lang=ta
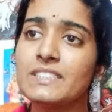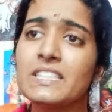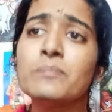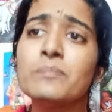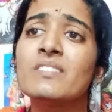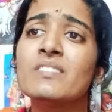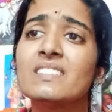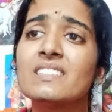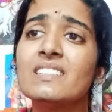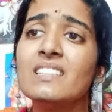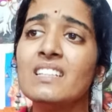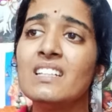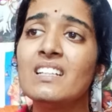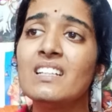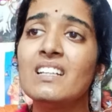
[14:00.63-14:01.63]
திரும்பி வந்து
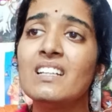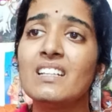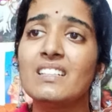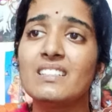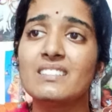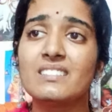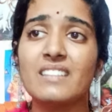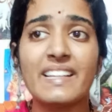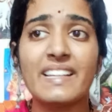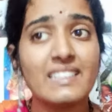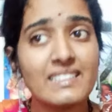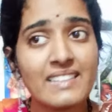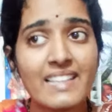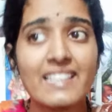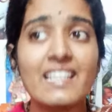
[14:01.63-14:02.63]

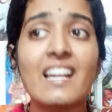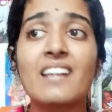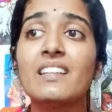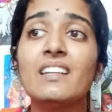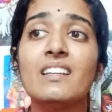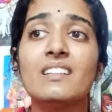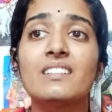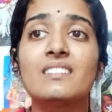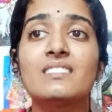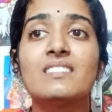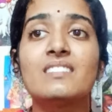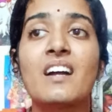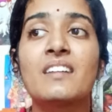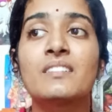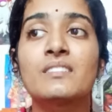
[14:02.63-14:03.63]
எனக்கு தெரியாக்கி
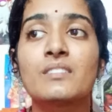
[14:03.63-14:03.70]
நான்